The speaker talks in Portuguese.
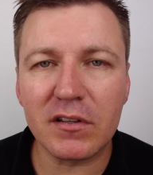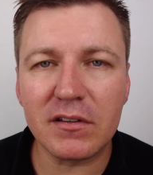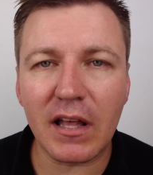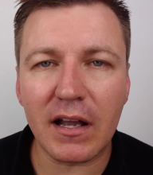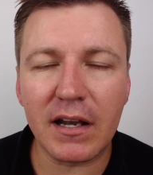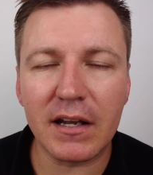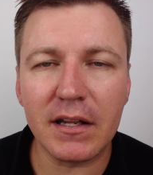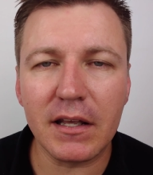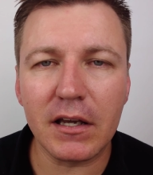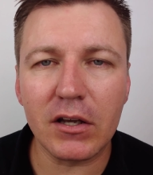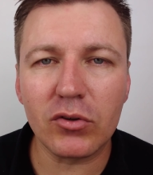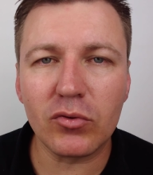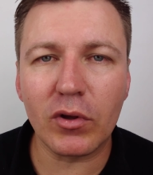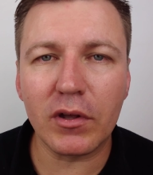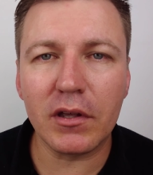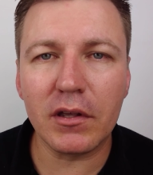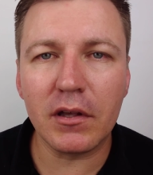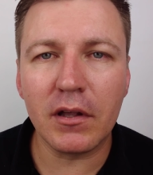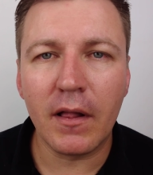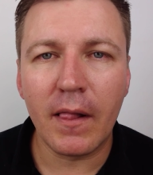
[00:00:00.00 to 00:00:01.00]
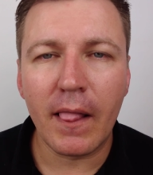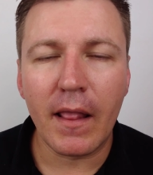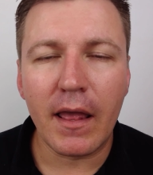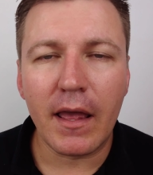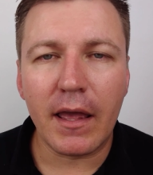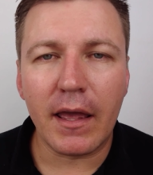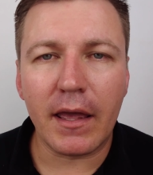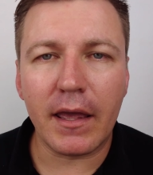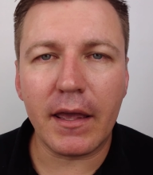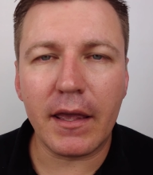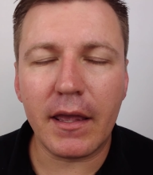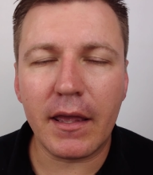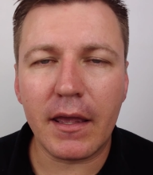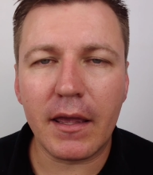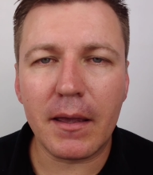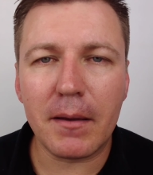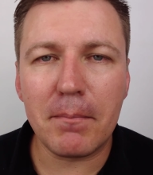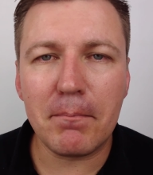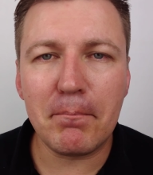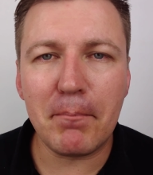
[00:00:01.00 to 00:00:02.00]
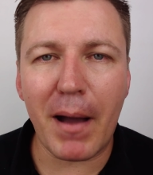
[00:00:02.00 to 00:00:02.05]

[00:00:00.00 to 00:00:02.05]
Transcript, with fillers: estar tá criando aí é,